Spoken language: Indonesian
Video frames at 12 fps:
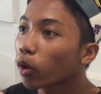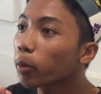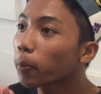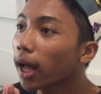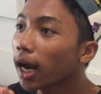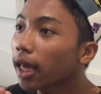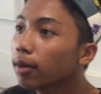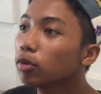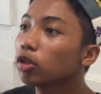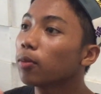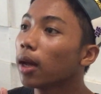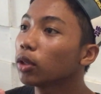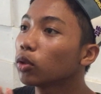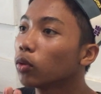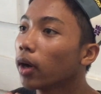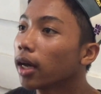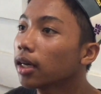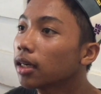Murimpalai
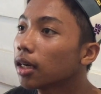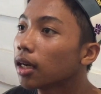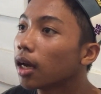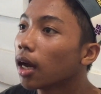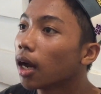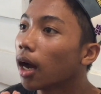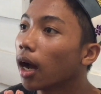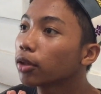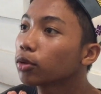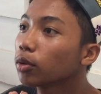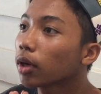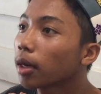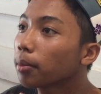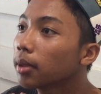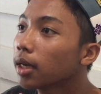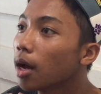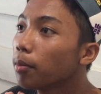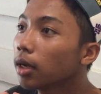bantuan aturan
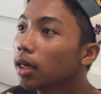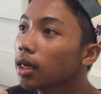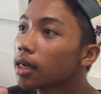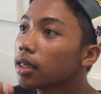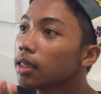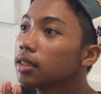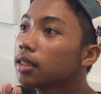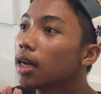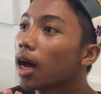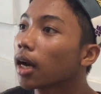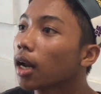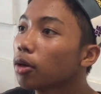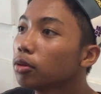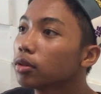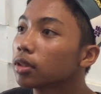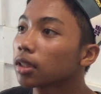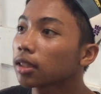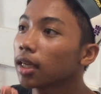midamel hiji danau
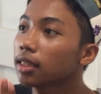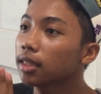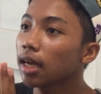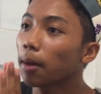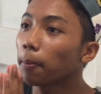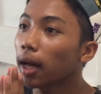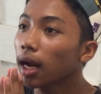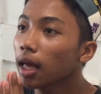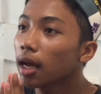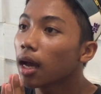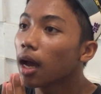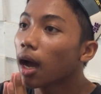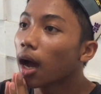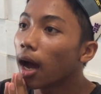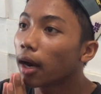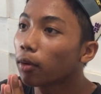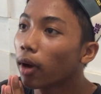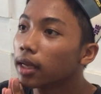serta hiji kapal
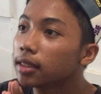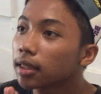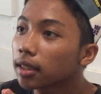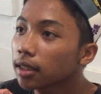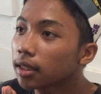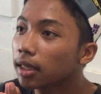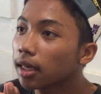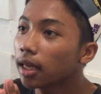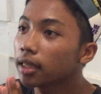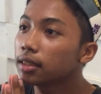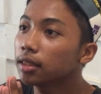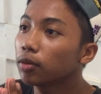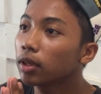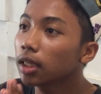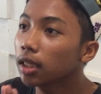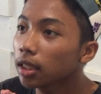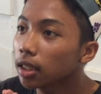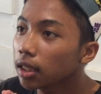anu ajreng hina hiji ungi